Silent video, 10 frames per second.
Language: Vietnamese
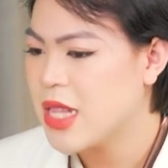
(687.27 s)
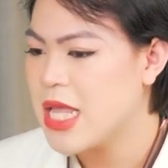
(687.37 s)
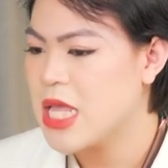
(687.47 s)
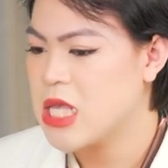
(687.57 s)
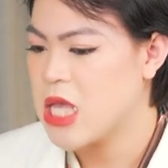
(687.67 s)

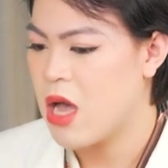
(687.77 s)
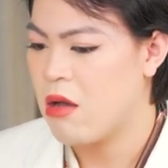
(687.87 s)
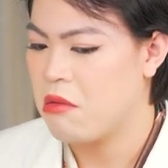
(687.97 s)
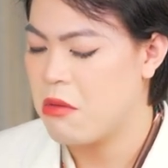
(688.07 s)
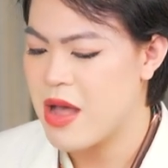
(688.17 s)
thì
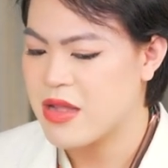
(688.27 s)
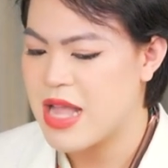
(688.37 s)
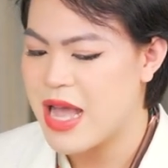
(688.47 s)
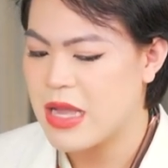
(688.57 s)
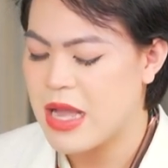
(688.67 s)
uh, hoàng
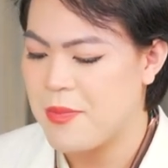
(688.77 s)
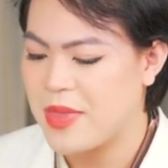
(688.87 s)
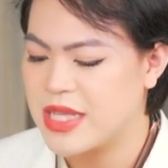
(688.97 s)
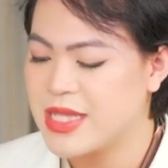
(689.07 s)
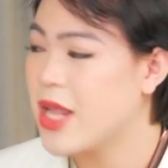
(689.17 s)
đã
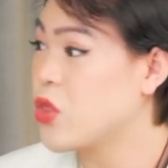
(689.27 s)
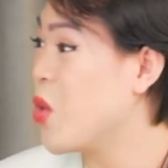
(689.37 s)
cảm thấy rất là